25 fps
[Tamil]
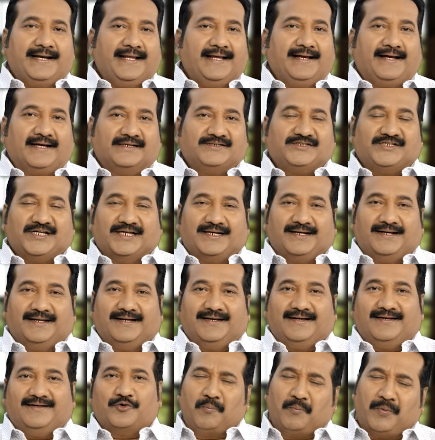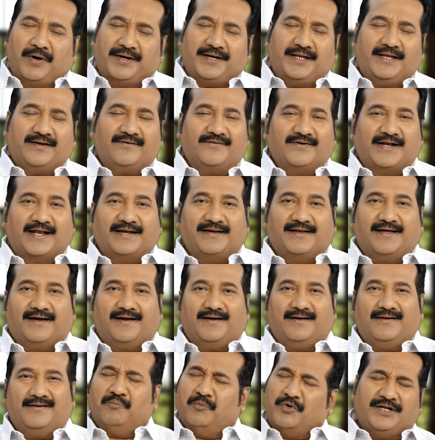மேடை கச்சேரியில ரொம்ப நேரம்
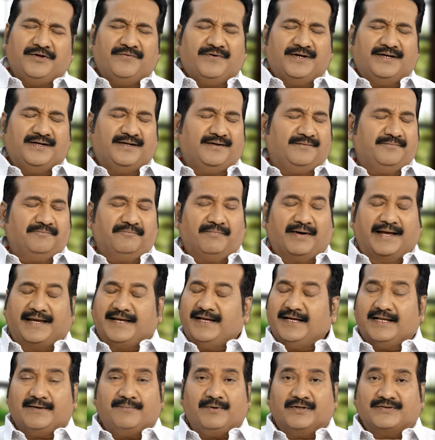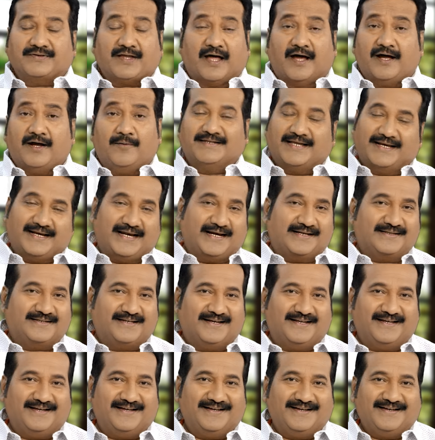நின்னா மூட்டு வலி பயங்கரமா இருக்கு அந்த
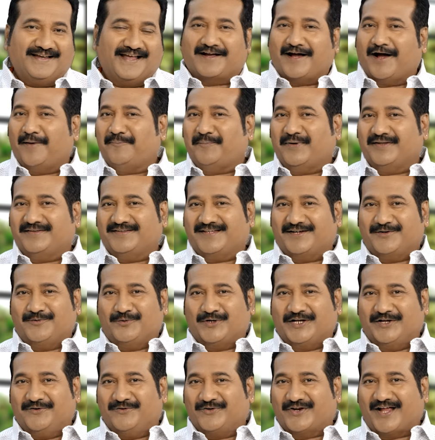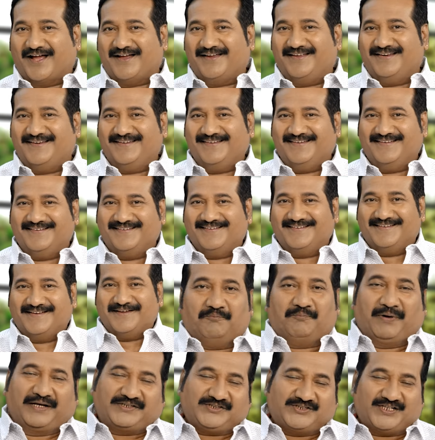நேரத்துல என்ன காப்பாத்துற ஒரே ஒரு
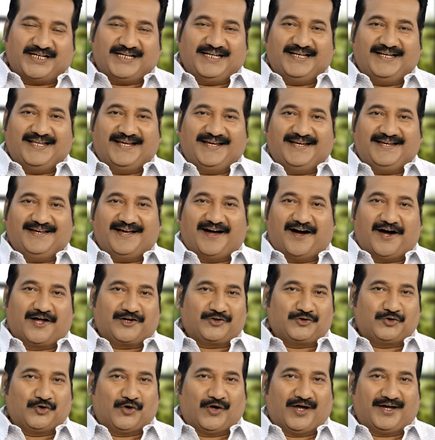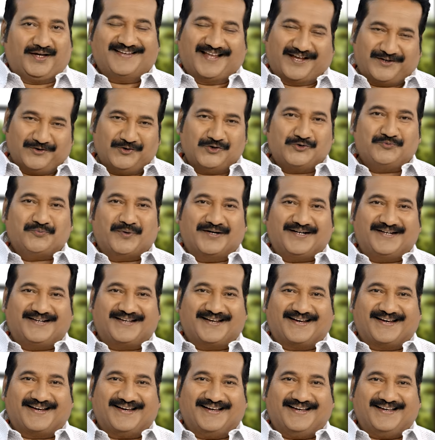ஆயில் பச்சை இலை ஆர்த்தோ ஆயில் நான் யூஸ்
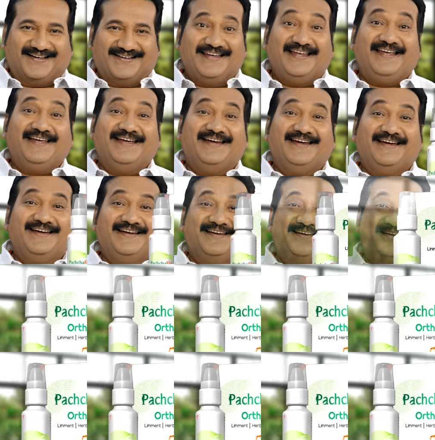பண்ணிட்டு இருக்கேன் நீங்க